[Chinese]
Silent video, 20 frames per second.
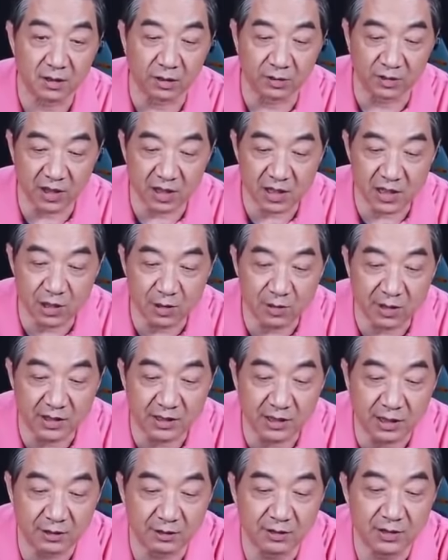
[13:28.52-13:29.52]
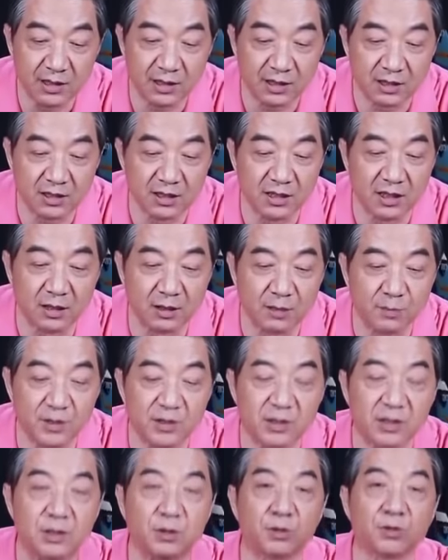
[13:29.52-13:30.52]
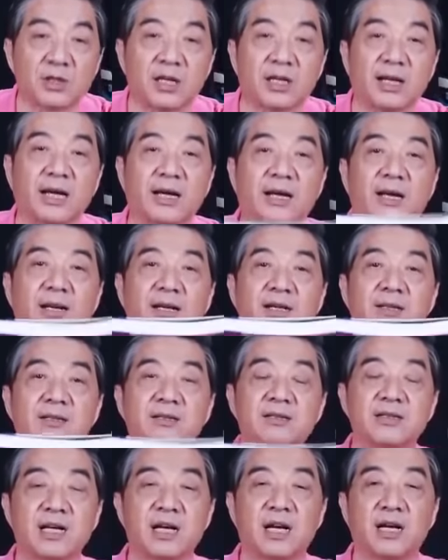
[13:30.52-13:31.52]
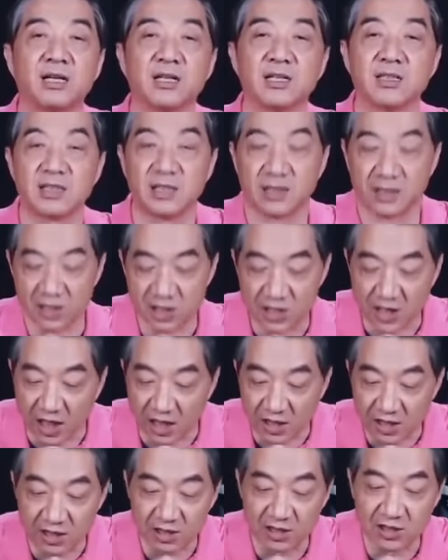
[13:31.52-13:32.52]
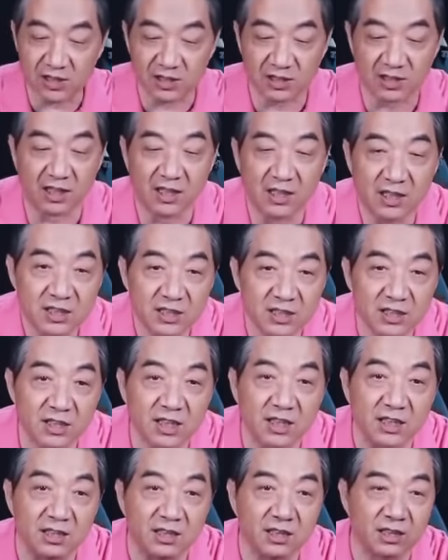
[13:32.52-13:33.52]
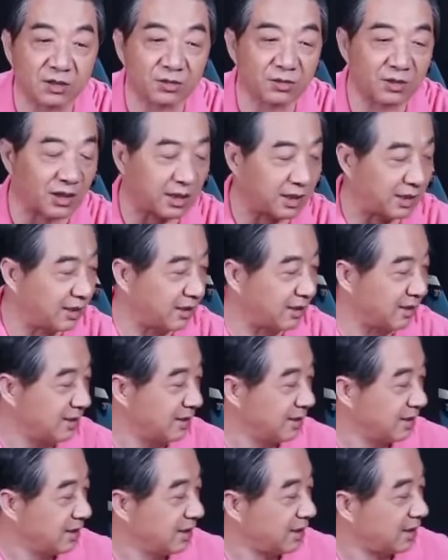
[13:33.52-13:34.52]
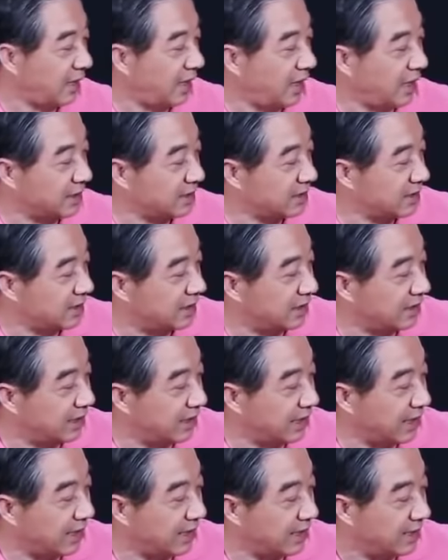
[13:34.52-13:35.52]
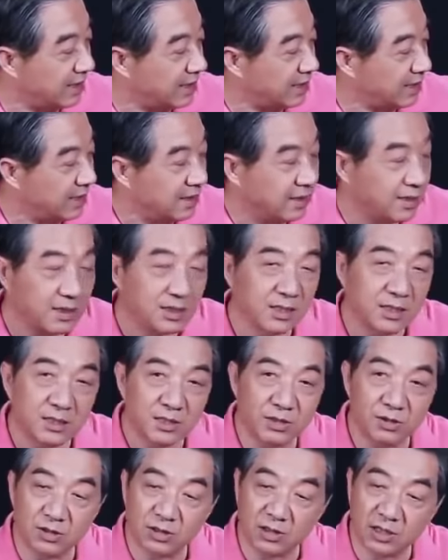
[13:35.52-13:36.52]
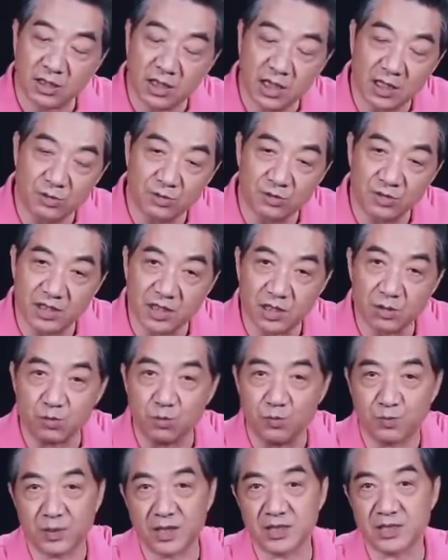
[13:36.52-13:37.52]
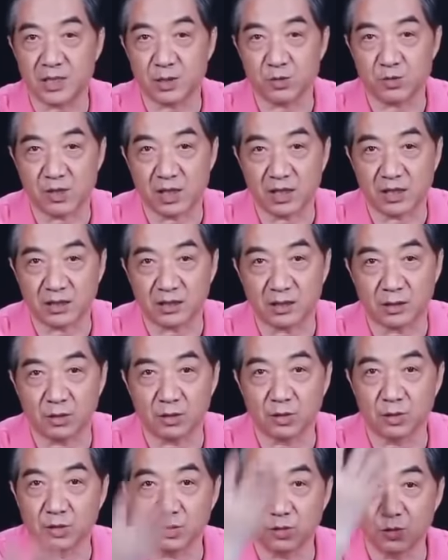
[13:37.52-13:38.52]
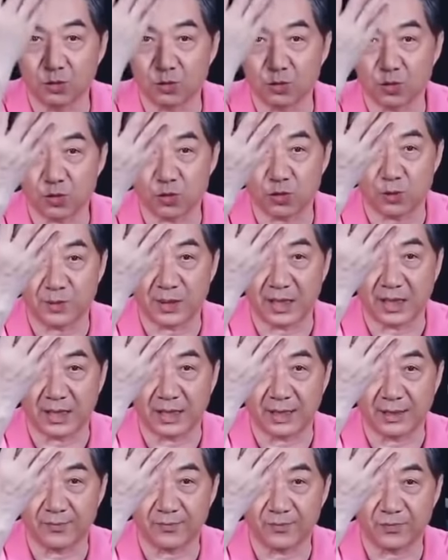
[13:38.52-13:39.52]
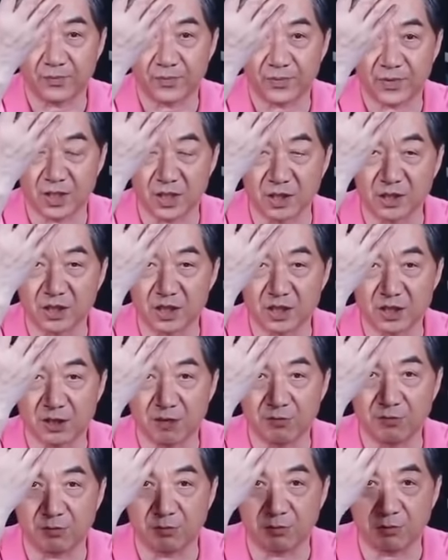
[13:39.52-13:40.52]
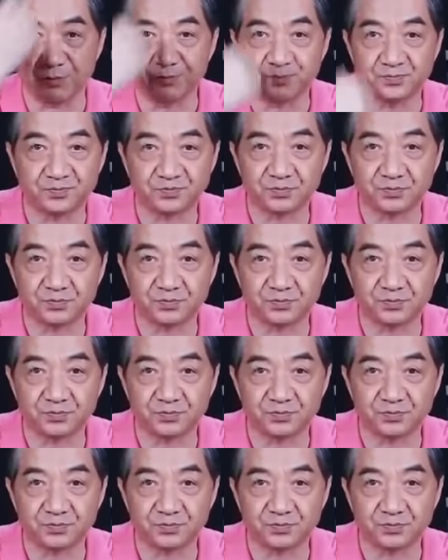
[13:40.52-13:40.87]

到那个沉船下头一下地上了，把你兜上来了，就这样，像那个叉车似的，直接给你兜上来了，啊，这个厉害，就是他用这种半潜船给他弄出水面来，整体上浮，